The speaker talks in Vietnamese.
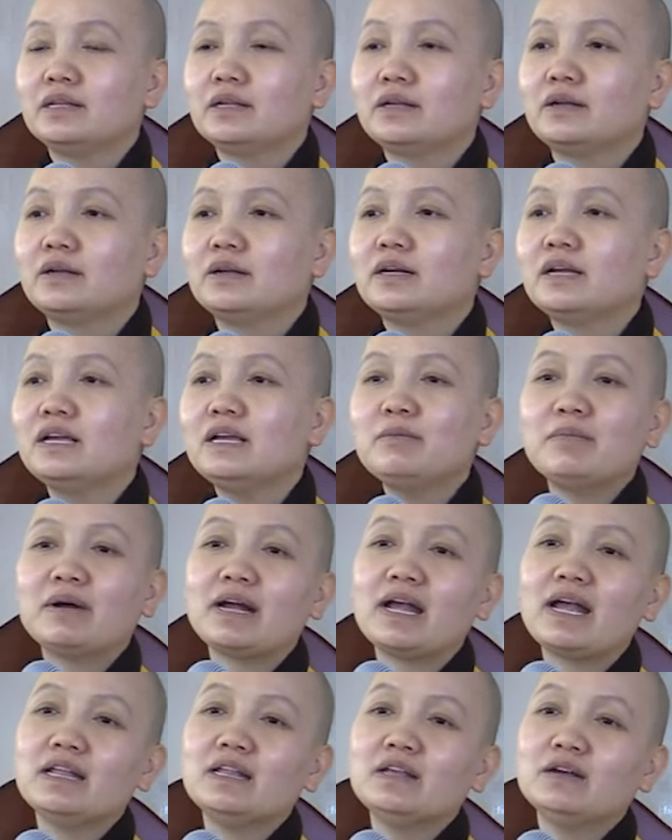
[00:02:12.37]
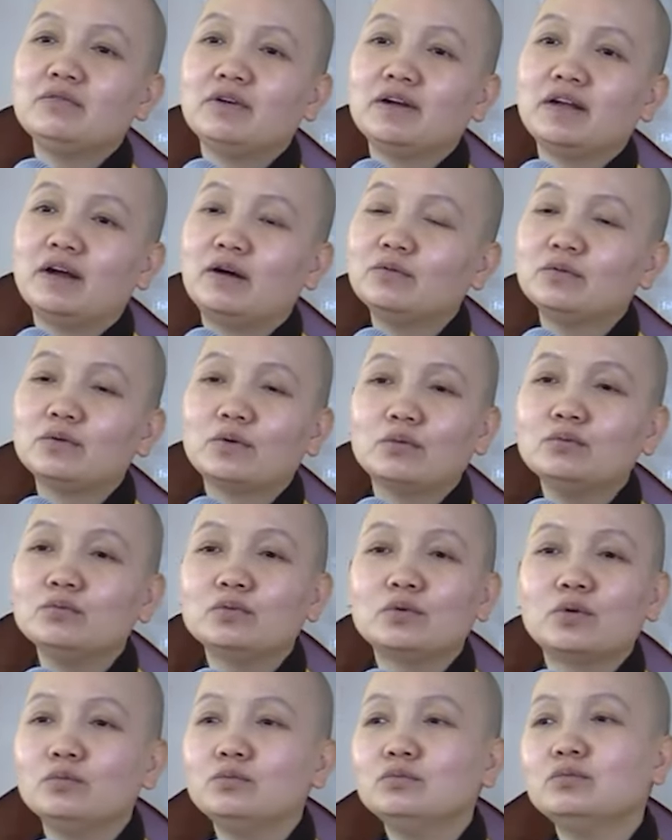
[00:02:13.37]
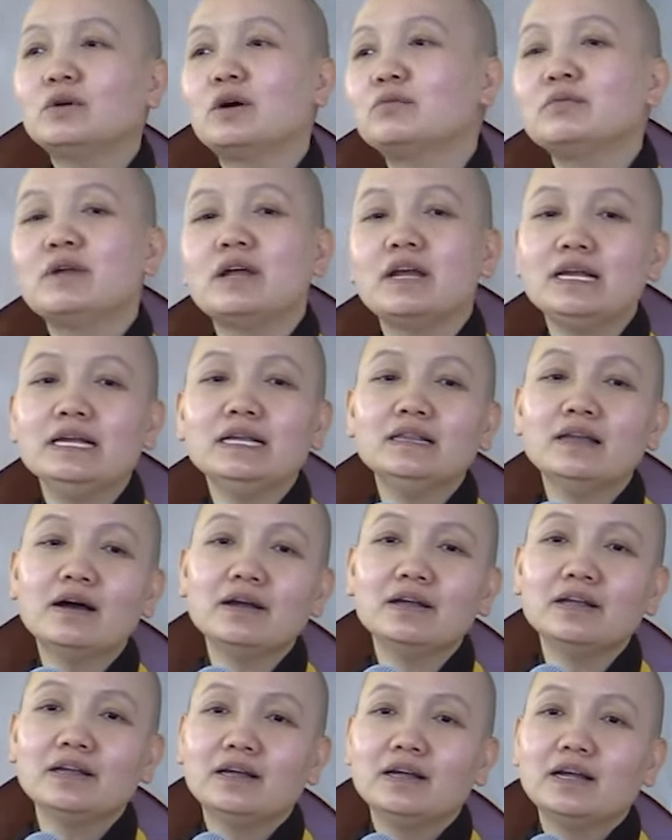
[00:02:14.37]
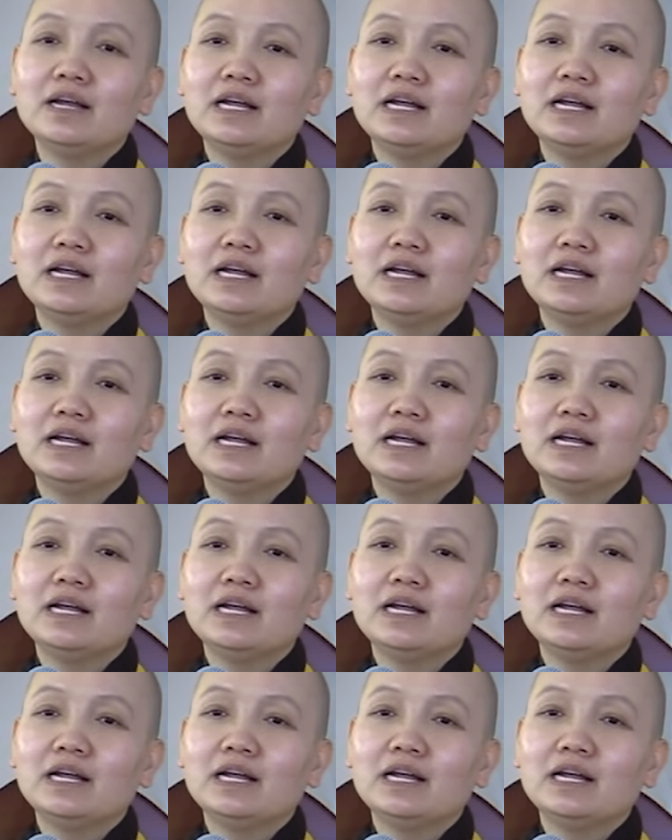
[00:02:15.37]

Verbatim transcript: Thì khi mà nghe như vậy ông cũng cũng không để ý tới.